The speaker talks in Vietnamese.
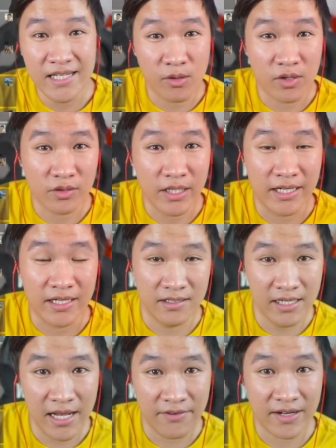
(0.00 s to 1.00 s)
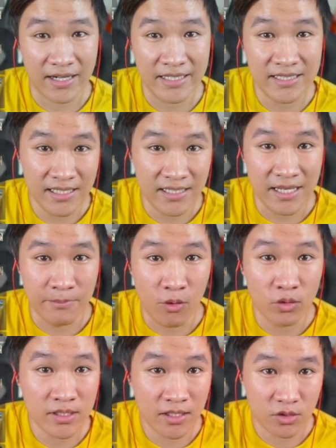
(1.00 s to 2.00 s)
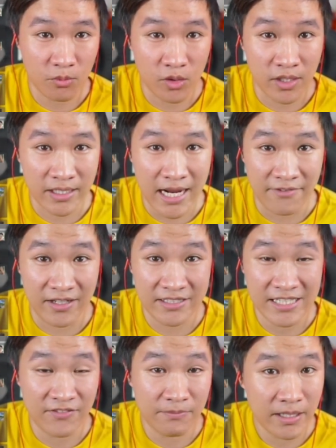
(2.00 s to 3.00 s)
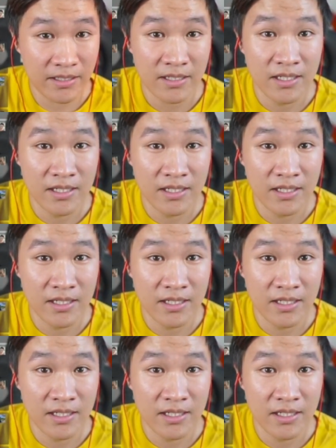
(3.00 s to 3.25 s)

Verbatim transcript: mọi người có thể liên hệ với cả DC để mà hỗ trợ cho mọi người cả về trang fanpage,